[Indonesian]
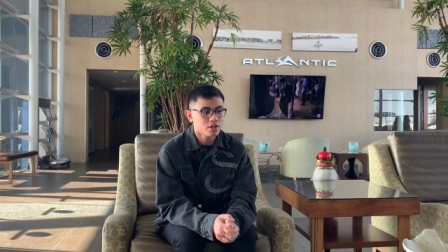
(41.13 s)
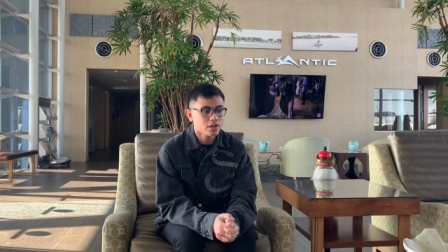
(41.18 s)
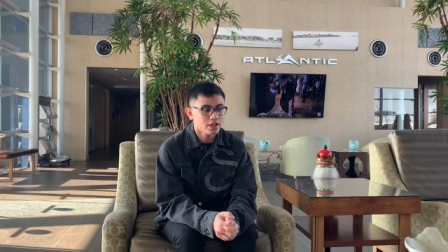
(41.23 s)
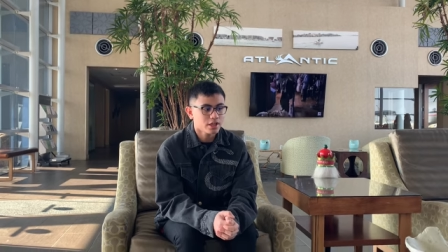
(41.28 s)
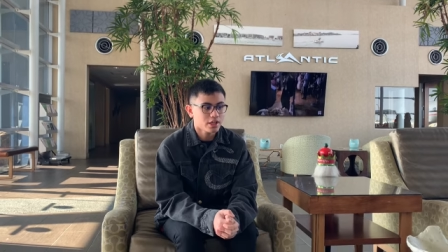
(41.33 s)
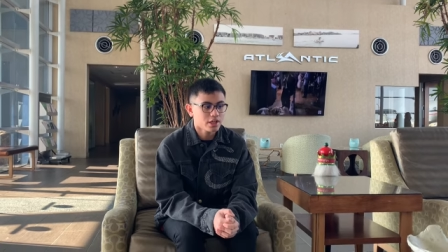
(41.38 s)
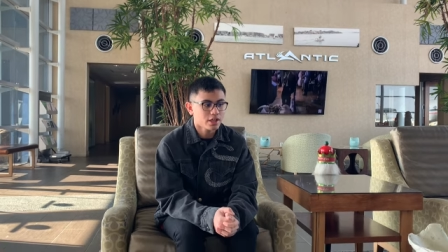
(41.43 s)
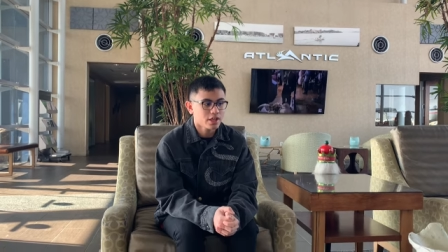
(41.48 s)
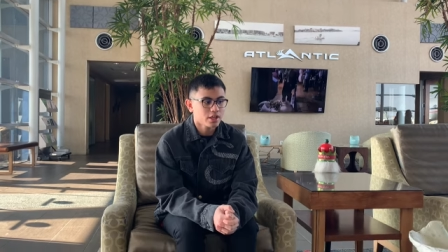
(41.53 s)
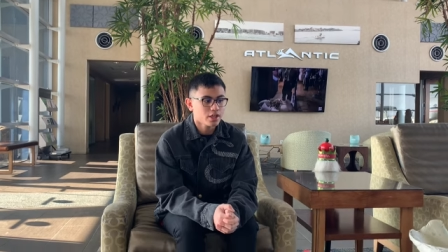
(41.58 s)

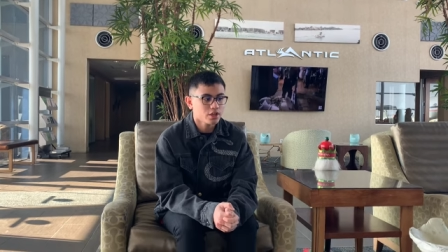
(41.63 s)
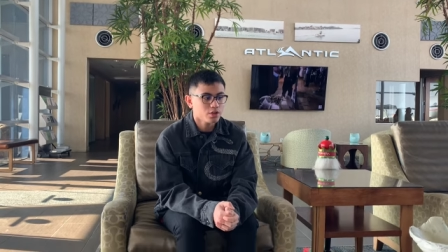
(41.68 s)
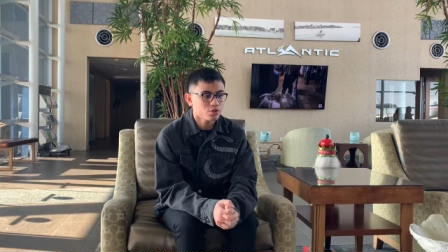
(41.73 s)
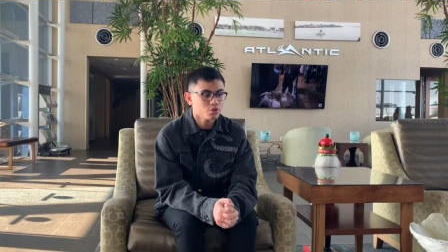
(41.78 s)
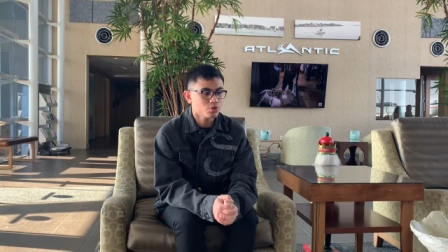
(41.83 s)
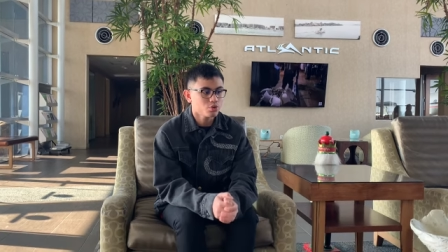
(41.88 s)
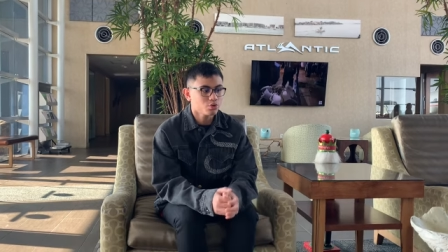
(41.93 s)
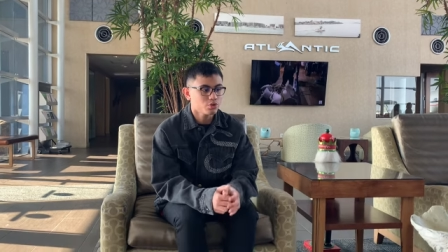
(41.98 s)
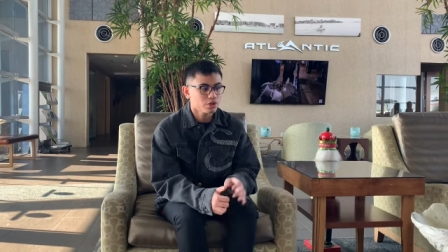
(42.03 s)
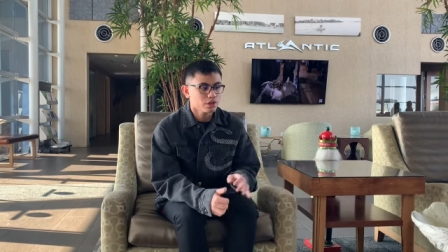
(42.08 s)
lagi
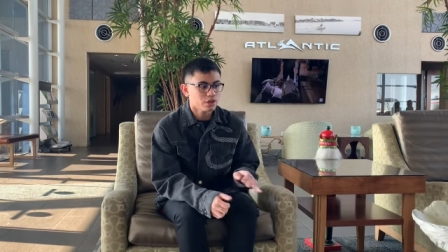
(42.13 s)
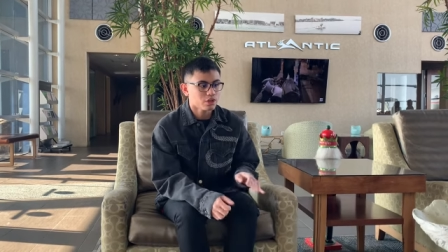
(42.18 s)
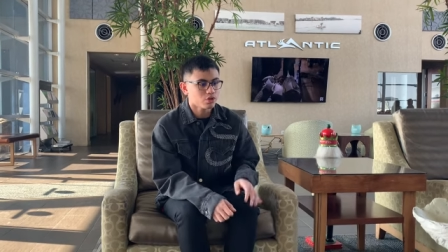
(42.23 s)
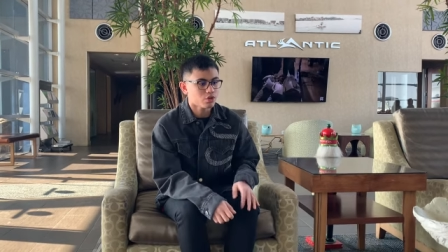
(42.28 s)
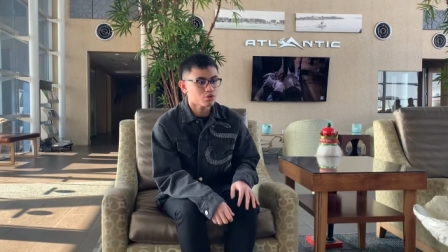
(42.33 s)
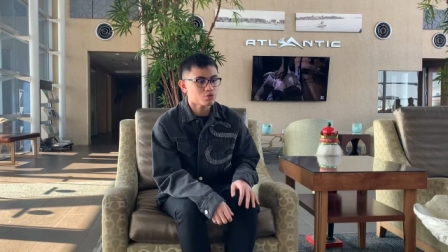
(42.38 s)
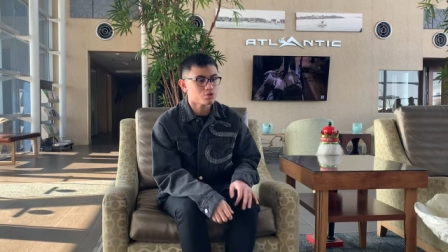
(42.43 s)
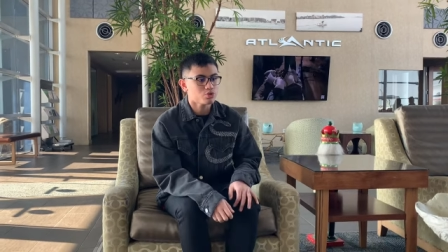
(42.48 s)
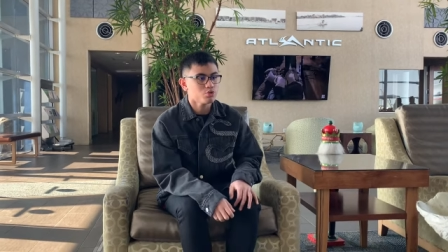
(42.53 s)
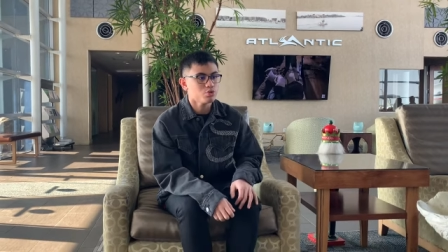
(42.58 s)
duduk di
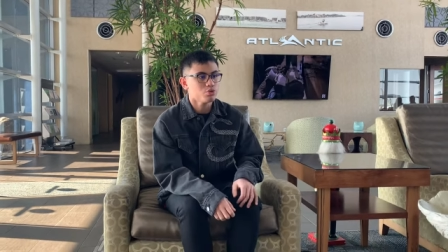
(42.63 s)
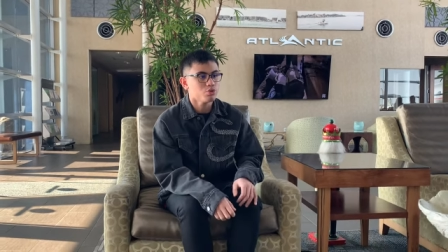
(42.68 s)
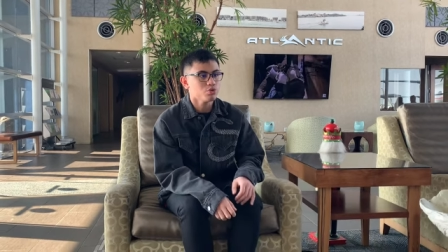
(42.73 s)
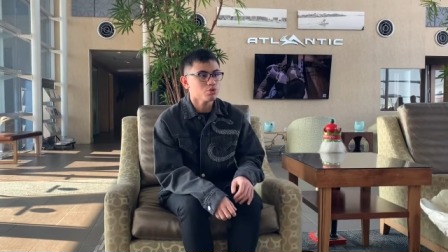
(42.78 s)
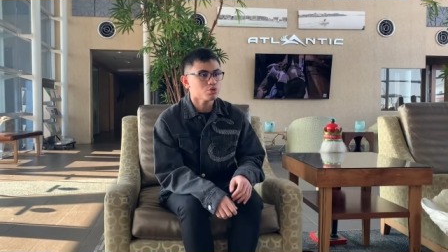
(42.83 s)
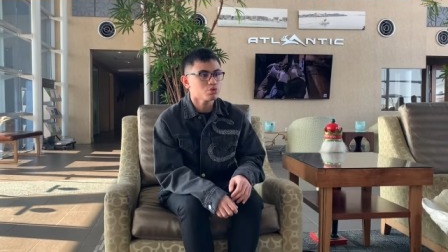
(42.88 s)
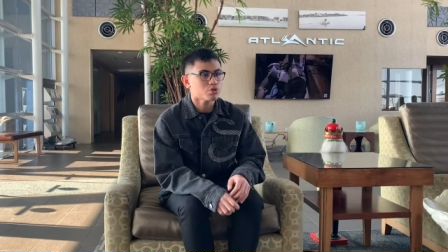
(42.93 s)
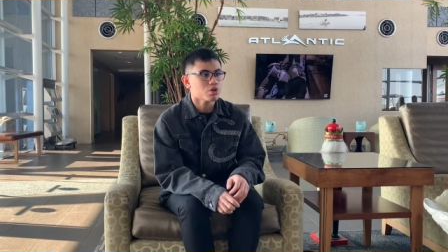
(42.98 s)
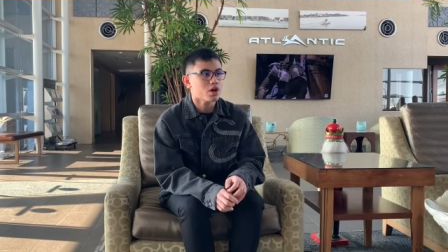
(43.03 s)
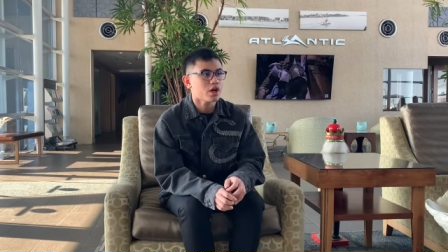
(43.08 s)
launch
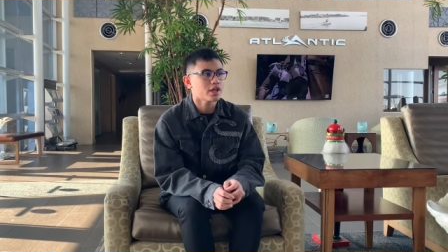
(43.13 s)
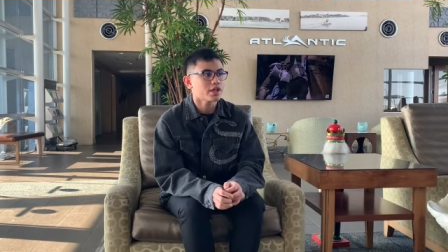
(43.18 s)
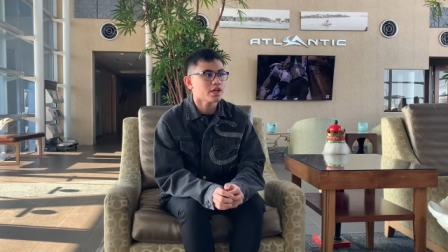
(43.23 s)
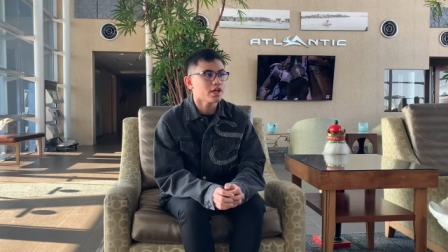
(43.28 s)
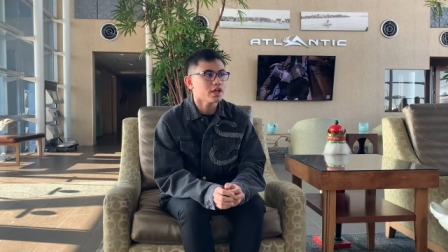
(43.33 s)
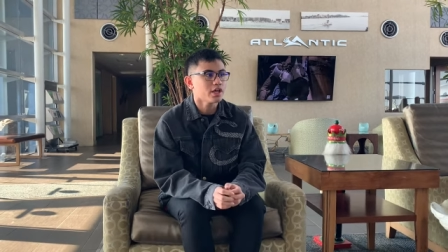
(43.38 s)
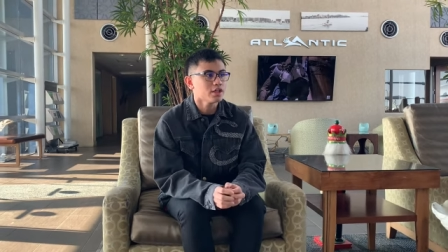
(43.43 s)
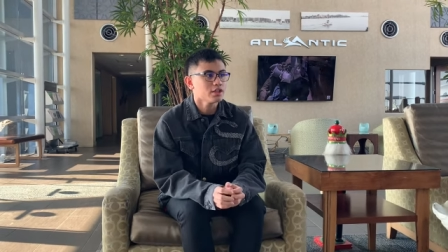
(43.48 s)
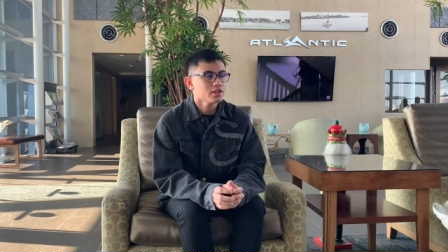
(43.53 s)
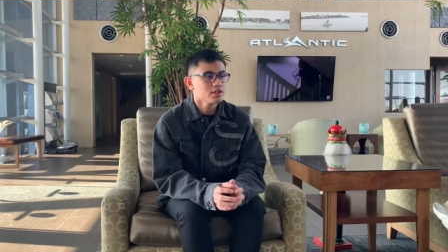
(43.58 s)
dulu
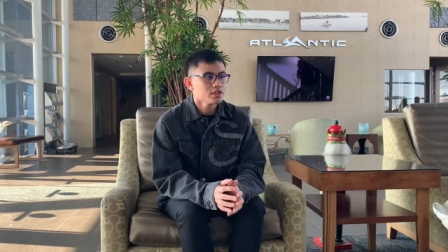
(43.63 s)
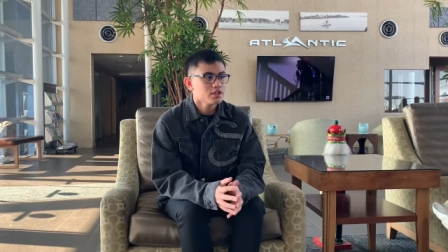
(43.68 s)
soalnya